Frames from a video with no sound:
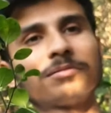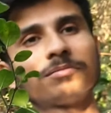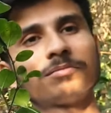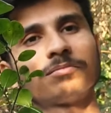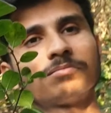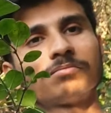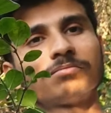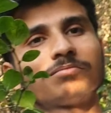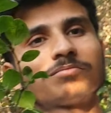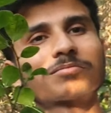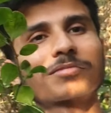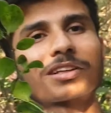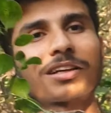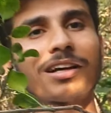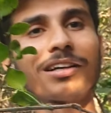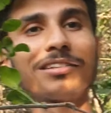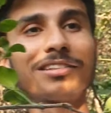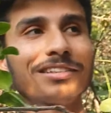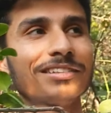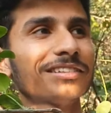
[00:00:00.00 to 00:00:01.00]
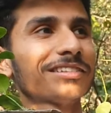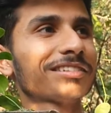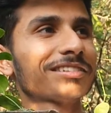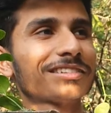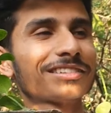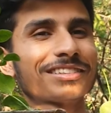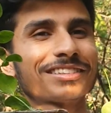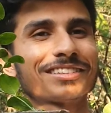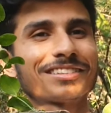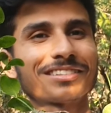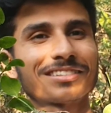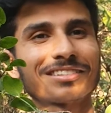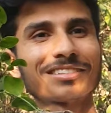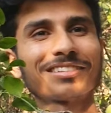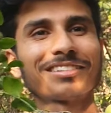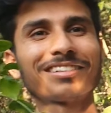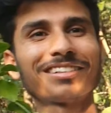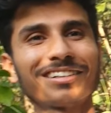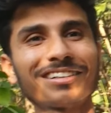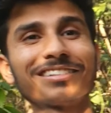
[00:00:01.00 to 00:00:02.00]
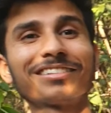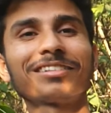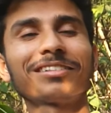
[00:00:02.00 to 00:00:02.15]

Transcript: देख आई थिंक आई एम लव विद सारा